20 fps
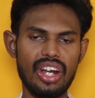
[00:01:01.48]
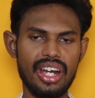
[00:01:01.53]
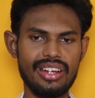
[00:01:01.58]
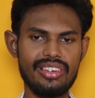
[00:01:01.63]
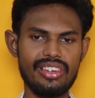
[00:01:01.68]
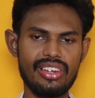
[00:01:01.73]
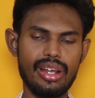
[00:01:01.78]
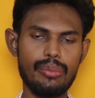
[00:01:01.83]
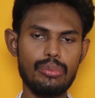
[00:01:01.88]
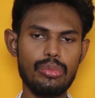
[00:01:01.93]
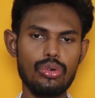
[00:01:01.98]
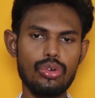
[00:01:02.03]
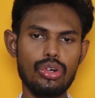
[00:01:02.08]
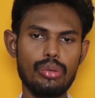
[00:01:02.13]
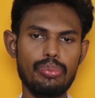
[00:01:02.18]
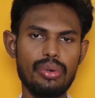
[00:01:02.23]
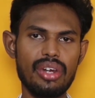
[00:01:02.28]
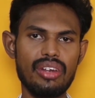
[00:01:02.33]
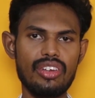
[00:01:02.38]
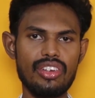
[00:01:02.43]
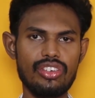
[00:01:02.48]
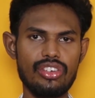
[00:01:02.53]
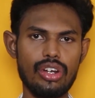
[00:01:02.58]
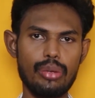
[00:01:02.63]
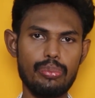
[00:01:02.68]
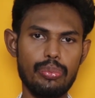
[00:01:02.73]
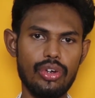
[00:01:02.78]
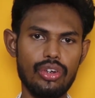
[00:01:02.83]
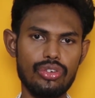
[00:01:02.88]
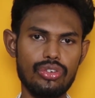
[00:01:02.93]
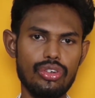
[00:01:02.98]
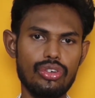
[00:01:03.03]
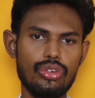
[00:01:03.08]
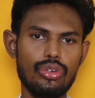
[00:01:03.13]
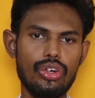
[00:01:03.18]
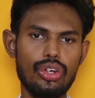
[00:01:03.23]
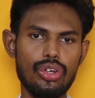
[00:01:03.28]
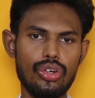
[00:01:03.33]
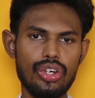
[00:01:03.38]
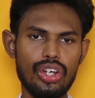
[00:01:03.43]
ஃபார் எக்ஸாம்பிள் ஒரு ப்ரீவியஸ் இயர் பாஸ் அவுட்
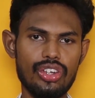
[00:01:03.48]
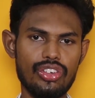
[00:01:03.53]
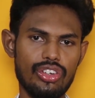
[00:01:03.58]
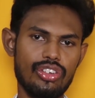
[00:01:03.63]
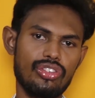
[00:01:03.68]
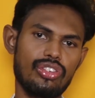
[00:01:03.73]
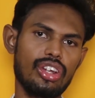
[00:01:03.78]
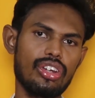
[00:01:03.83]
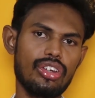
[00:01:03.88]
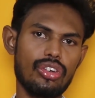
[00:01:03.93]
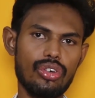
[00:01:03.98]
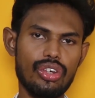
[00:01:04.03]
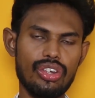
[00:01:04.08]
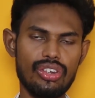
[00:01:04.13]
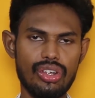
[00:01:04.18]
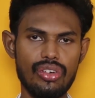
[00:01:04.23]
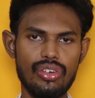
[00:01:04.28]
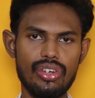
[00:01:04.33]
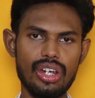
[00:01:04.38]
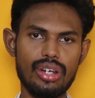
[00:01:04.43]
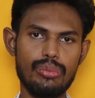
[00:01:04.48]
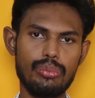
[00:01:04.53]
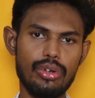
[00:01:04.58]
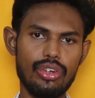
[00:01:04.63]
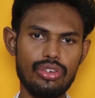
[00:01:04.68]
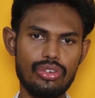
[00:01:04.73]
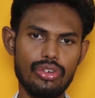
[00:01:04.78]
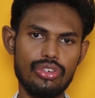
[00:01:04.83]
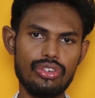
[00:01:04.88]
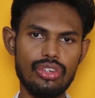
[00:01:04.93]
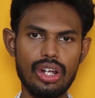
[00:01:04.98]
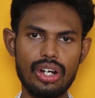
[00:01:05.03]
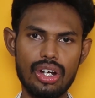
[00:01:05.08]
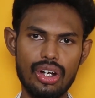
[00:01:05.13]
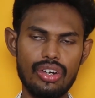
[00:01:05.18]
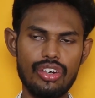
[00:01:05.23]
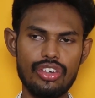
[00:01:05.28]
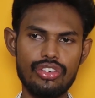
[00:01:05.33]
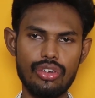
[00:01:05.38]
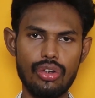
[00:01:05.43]
ஒரு டுவெண்ட்டி சிக்ஸ்டீன் டுவெண்ட்டி செவன்டீன் பாஸ் அவுட்ஸாக
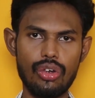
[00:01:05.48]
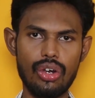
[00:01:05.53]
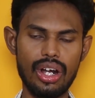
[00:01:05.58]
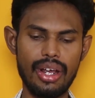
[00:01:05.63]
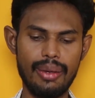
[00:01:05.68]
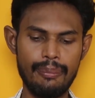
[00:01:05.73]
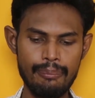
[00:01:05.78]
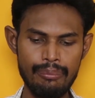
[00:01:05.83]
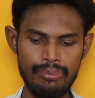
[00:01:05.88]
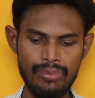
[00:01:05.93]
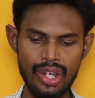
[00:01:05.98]
இருக்காங்கன்னு வச்சுக்கோங்களேன்